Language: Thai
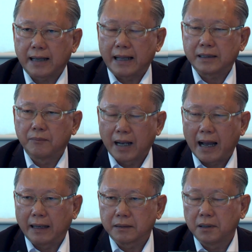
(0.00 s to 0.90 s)
การ
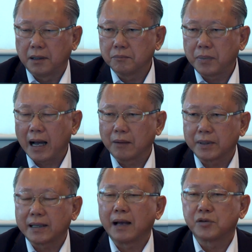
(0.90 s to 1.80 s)
ทำงานของภาค
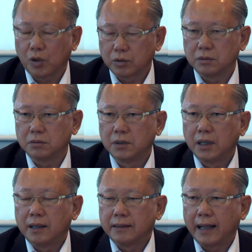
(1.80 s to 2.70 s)
ประชาชน
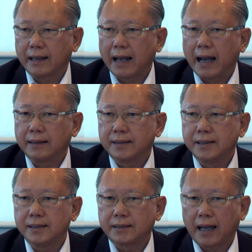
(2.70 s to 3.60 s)
ในการ
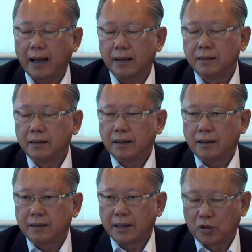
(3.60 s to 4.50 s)
ที่จะ
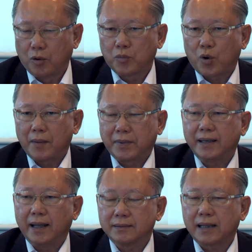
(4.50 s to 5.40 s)
ระดมความ
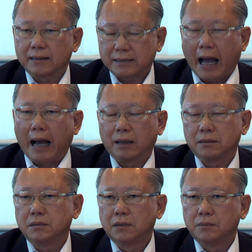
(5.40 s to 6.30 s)
คิดเห็นต่า
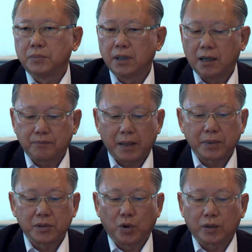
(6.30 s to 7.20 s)
งๆเพื่อเป็
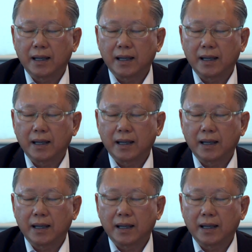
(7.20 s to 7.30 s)
นประโย